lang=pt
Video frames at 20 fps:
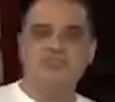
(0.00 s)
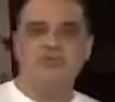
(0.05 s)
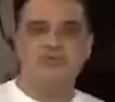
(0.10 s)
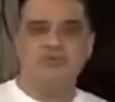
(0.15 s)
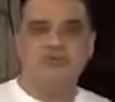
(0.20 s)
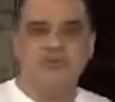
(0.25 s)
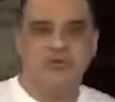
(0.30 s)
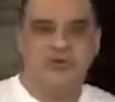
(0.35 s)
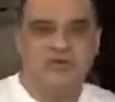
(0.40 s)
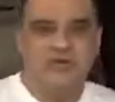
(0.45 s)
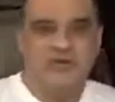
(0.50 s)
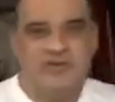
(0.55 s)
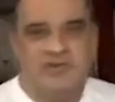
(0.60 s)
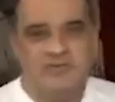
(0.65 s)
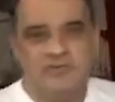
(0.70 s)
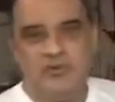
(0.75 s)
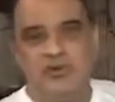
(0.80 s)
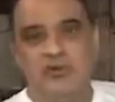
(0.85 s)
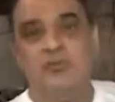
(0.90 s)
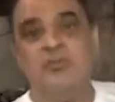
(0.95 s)
Motor.
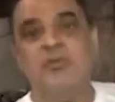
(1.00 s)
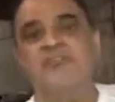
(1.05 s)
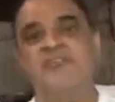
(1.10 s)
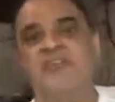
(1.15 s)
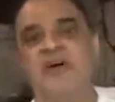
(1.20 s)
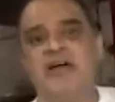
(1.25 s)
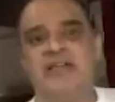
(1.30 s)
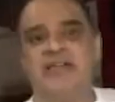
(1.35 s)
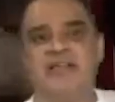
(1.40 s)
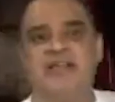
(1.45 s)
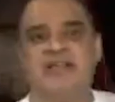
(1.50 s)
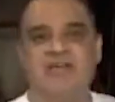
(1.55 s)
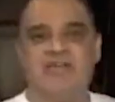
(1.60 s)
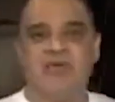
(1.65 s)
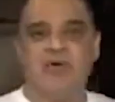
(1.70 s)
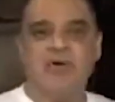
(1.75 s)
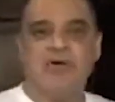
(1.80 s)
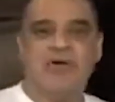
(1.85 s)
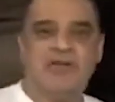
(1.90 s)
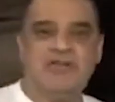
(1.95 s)
Meu nome é Wagner
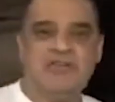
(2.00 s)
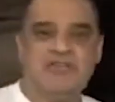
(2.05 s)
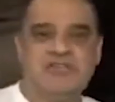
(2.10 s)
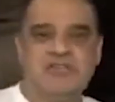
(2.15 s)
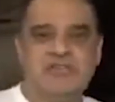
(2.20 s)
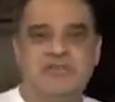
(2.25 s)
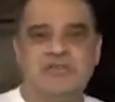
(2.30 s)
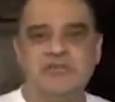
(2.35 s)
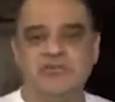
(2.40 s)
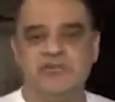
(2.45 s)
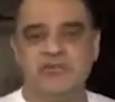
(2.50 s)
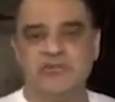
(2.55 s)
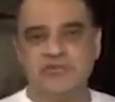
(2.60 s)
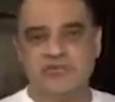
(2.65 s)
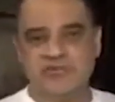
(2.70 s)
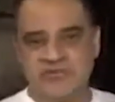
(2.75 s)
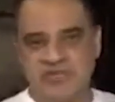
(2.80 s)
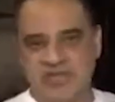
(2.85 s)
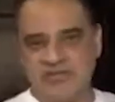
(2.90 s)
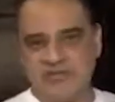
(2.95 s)
Cavalcante, sou
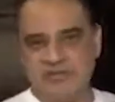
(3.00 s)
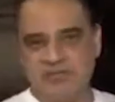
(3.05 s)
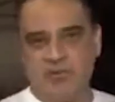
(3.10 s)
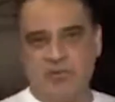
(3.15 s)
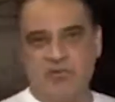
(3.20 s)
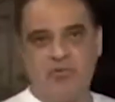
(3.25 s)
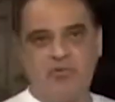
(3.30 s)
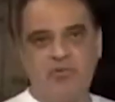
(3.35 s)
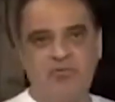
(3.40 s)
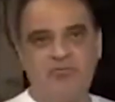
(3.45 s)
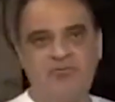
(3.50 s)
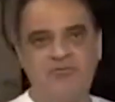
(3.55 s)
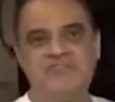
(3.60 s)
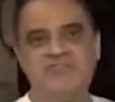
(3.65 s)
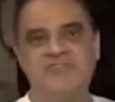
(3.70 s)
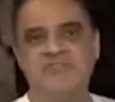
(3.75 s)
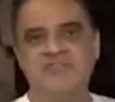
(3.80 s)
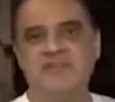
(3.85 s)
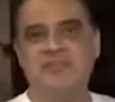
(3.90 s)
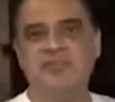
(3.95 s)
do site
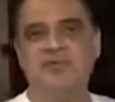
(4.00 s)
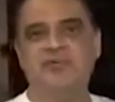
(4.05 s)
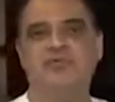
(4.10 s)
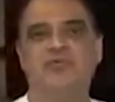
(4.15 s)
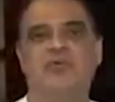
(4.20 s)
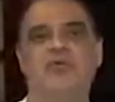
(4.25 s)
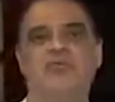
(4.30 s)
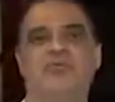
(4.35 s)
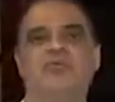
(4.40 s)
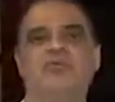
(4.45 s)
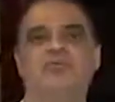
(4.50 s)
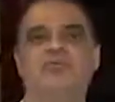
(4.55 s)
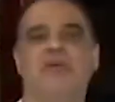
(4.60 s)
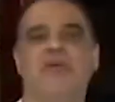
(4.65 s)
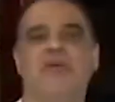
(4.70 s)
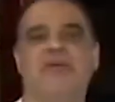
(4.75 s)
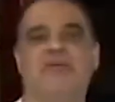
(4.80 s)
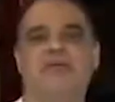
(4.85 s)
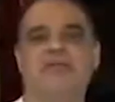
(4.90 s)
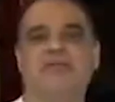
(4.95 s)

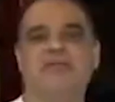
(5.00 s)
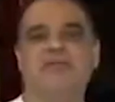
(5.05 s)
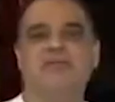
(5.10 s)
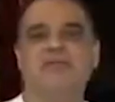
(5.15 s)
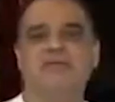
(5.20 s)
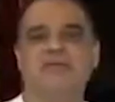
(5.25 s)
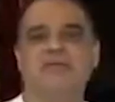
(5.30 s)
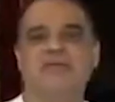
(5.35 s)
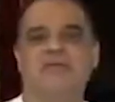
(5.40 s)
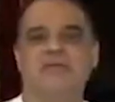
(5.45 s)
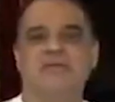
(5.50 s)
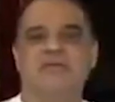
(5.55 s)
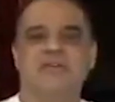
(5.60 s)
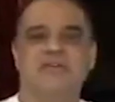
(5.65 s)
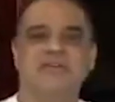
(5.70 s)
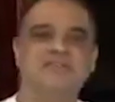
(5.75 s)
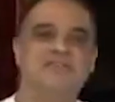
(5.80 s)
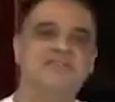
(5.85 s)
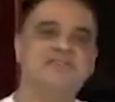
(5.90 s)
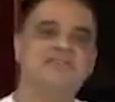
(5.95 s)
procuraoficina.com.br.
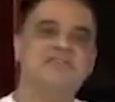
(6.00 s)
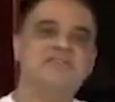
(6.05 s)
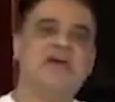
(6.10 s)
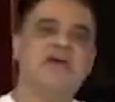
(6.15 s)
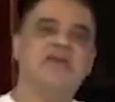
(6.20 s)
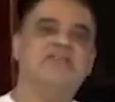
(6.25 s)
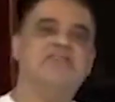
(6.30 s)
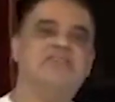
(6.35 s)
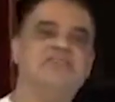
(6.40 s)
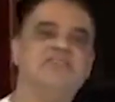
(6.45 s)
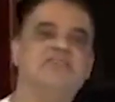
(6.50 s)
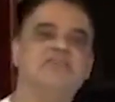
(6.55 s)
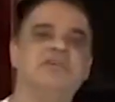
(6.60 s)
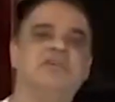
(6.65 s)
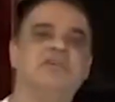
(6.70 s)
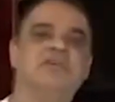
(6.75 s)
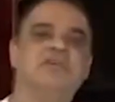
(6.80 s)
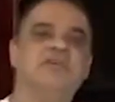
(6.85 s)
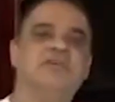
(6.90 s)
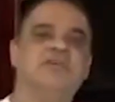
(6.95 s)
Este site
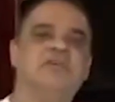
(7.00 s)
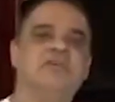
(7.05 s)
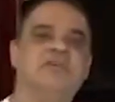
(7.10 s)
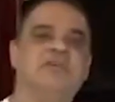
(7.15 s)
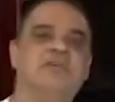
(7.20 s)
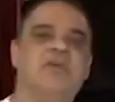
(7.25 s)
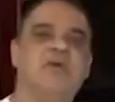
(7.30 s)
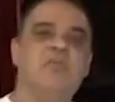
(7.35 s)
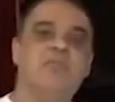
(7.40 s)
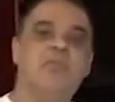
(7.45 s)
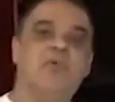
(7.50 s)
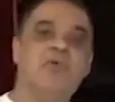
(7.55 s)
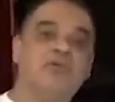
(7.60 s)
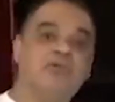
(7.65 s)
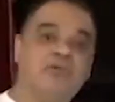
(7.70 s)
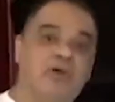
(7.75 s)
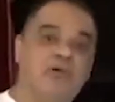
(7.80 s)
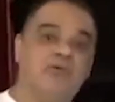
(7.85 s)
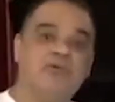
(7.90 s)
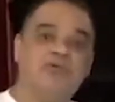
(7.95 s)
que é um
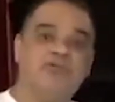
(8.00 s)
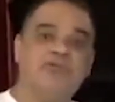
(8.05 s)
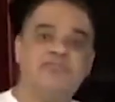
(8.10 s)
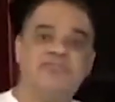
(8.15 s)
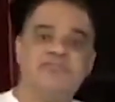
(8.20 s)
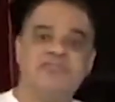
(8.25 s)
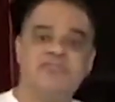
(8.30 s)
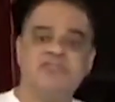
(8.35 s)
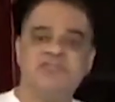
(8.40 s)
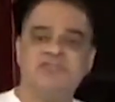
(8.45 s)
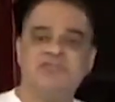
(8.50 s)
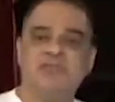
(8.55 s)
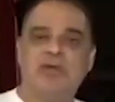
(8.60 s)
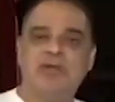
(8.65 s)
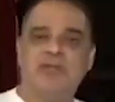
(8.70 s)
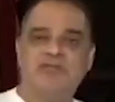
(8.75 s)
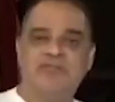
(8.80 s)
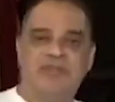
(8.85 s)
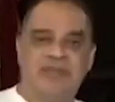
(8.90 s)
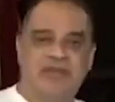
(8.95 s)
portal de oficinas
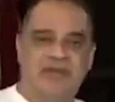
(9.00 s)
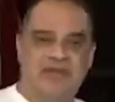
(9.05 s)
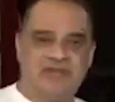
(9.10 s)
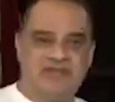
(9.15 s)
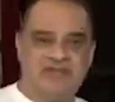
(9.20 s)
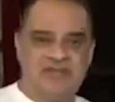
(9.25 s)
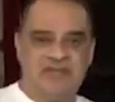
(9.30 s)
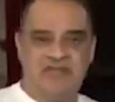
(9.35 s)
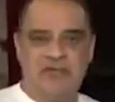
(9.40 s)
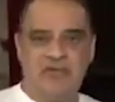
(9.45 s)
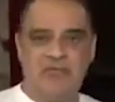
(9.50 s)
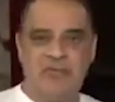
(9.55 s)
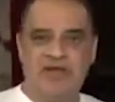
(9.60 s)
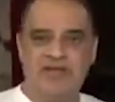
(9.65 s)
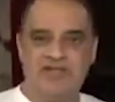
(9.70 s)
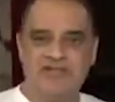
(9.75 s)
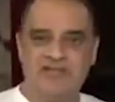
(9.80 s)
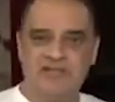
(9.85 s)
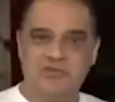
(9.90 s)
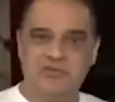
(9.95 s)
qualificadas a nível
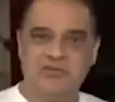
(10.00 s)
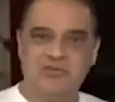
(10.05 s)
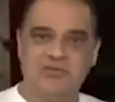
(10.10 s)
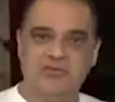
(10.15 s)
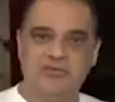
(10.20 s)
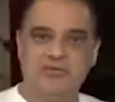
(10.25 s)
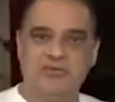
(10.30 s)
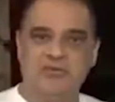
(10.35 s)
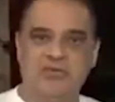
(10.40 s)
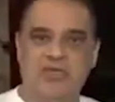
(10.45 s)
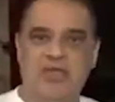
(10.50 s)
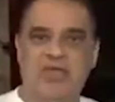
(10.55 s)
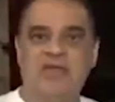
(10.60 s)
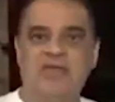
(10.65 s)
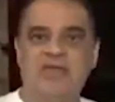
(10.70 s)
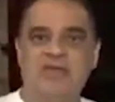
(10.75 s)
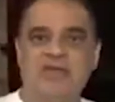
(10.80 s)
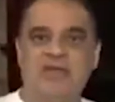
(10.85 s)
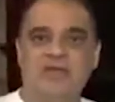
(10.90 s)
Brasil, né?